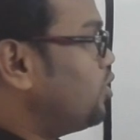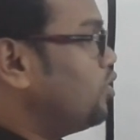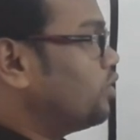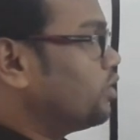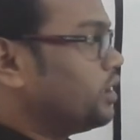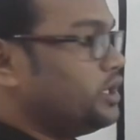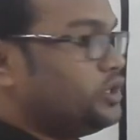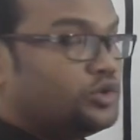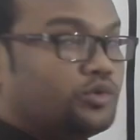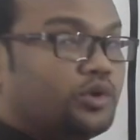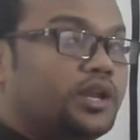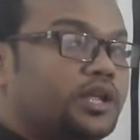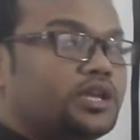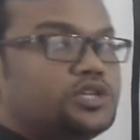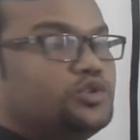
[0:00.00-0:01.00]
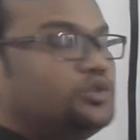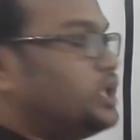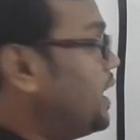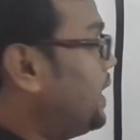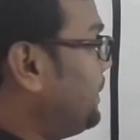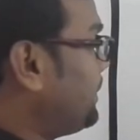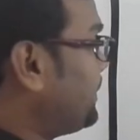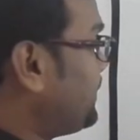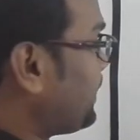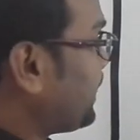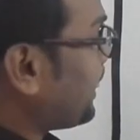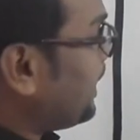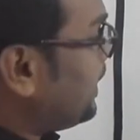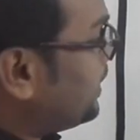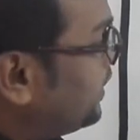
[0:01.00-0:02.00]
মোর কিন্তু অনেক কিছু দেয়
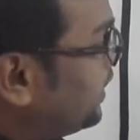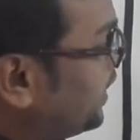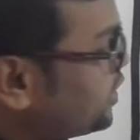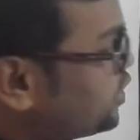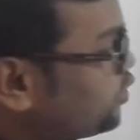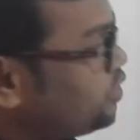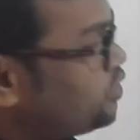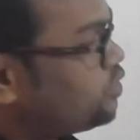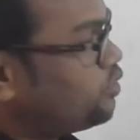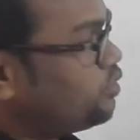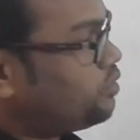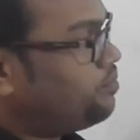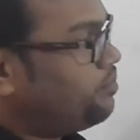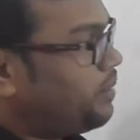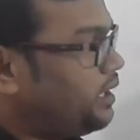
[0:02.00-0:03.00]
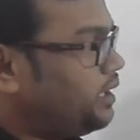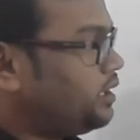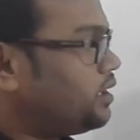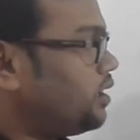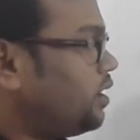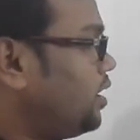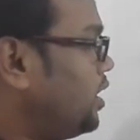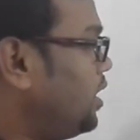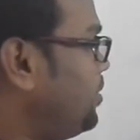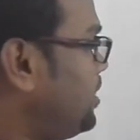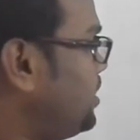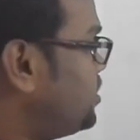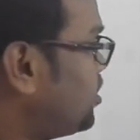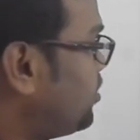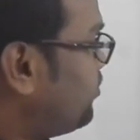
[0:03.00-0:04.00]
ড্যাশ উই শুড মেক আ
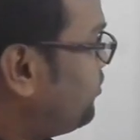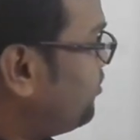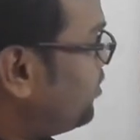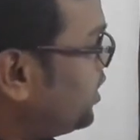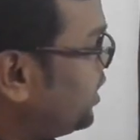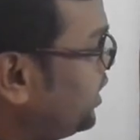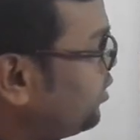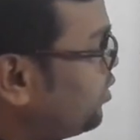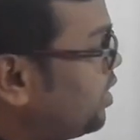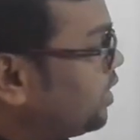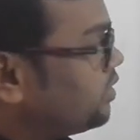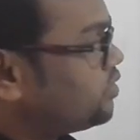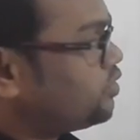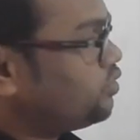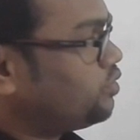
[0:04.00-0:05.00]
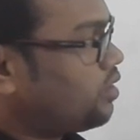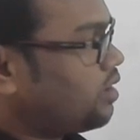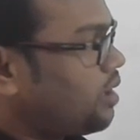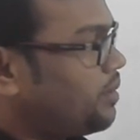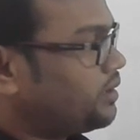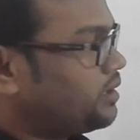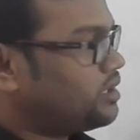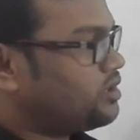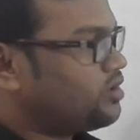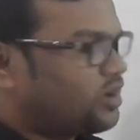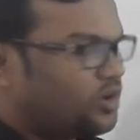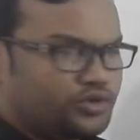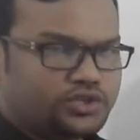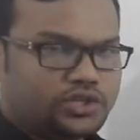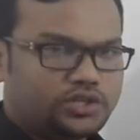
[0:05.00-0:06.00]
হ্যাবিট অফ মর্নিং ওয়াক সুতরাং আমাদের কি করা
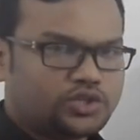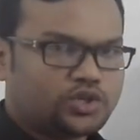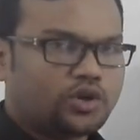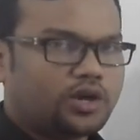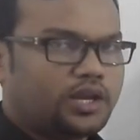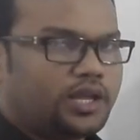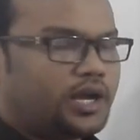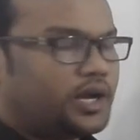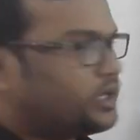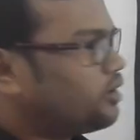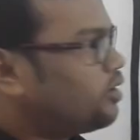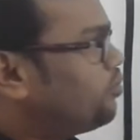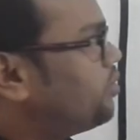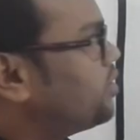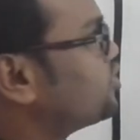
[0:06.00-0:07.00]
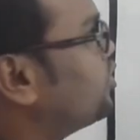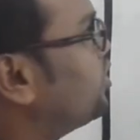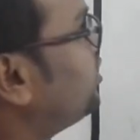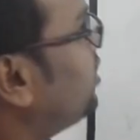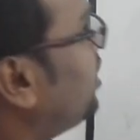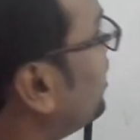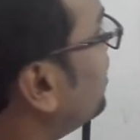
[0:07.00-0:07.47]
উচিত সকালে হাঁটার অভ্যাস গড়ে তোলা